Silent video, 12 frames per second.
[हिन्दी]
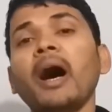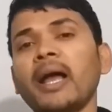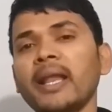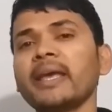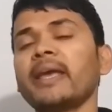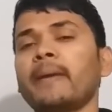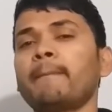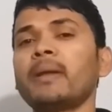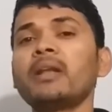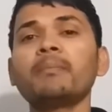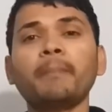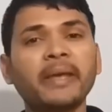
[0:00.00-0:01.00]
हालांकि
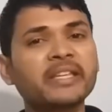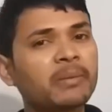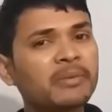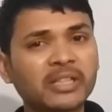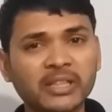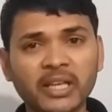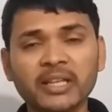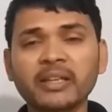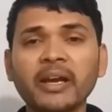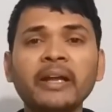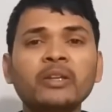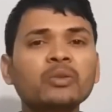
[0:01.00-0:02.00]
एप्पल पैसे भी ज़्यादा
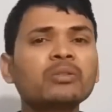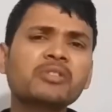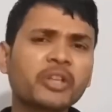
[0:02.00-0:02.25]
लेता है तो